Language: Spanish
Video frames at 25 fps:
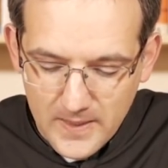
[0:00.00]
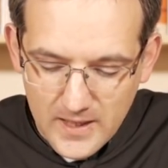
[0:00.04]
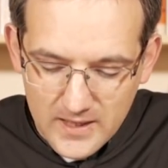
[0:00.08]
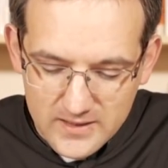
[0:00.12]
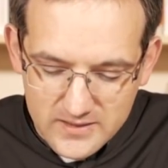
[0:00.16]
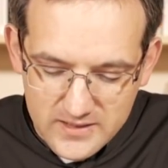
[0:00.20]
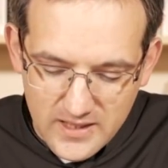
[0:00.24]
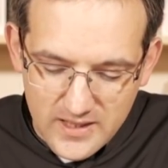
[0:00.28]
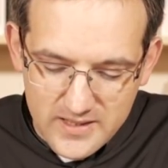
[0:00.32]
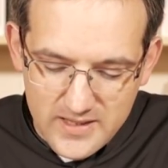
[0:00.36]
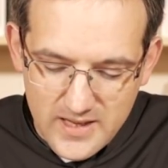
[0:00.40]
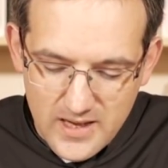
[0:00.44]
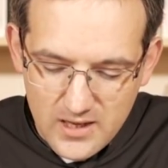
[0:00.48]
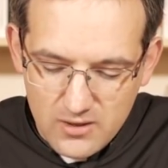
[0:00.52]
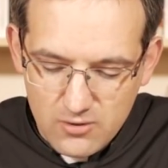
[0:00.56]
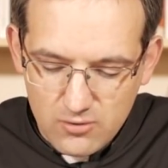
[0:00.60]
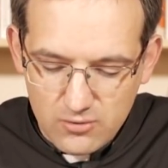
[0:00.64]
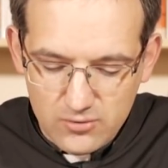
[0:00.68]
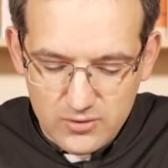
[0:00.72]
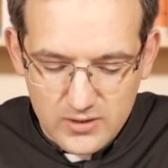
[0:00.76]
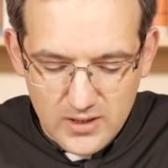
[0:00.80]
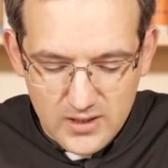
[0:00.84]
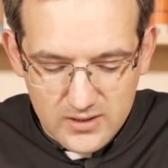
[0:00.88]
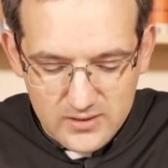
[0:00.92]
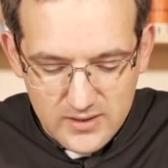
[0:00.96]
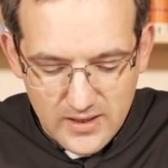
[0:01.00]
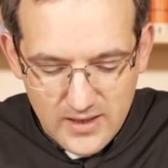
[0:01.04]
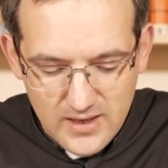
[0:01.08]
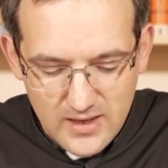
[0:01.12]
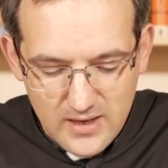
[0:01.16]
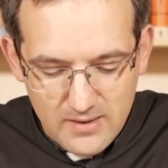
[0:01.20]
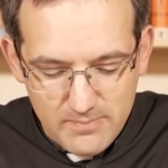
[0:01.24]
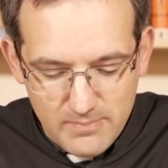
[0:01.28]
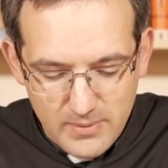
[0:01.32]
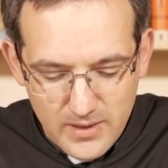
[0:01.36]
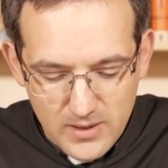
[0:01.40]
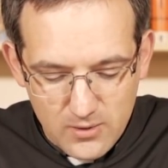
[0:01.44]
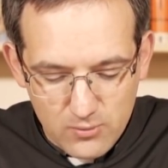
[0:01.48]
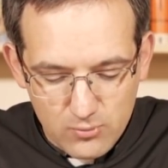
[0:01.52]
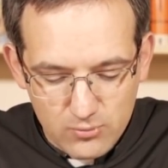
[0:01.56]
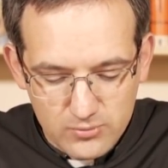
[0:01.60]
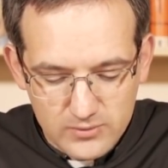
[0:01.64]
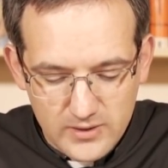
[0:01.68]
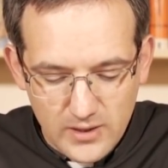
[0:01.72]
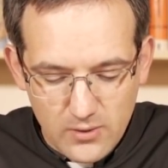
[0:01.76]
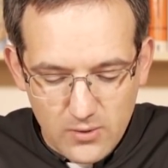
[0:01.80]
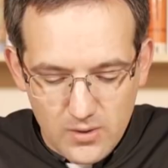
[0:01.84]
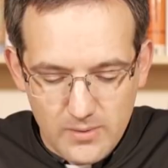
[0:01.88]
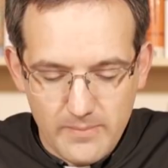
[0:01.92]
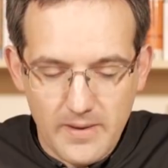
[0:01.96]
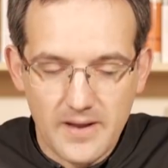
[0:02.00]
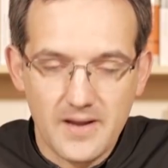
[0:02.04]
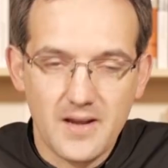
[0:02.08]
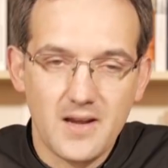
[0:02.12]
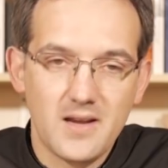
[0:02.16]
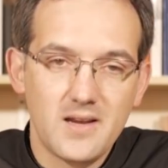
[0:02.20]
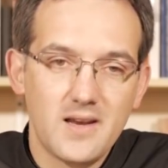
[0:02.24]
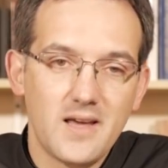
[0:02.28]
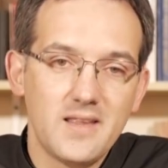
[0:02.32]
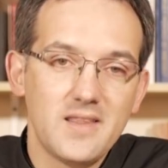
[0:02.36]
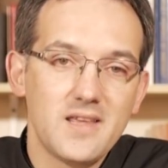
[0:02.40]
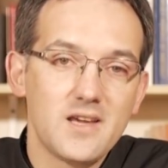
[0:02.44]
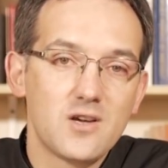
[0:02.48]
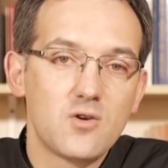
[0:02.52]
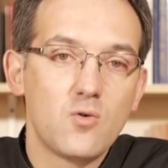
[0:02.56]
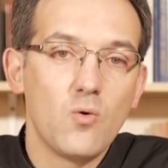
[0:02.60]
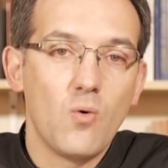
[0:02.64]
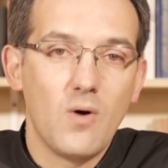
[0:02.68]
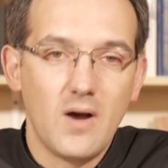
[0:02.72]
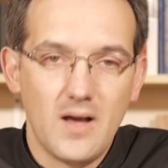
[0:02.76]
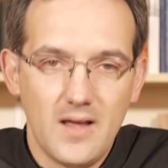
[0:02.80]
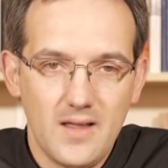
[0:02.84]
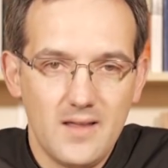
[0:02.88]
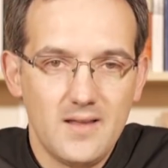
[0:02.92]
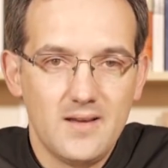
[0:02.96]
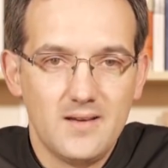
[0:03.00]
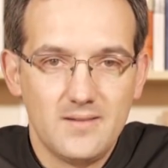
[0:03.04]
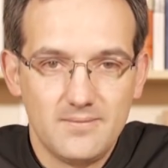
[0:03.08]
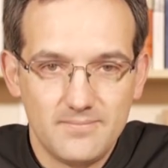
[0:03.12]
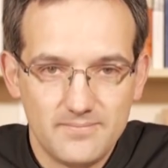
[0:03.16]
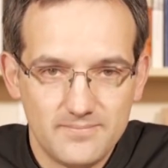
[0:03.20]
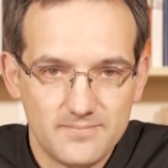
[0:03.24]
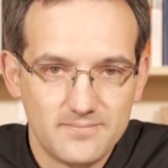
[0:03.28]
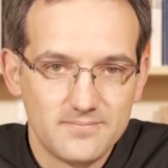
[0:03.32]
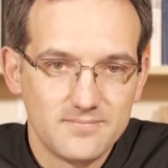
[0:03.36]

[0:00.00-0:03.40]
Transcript: sería contestar a la pregunta de una manera inadecuada.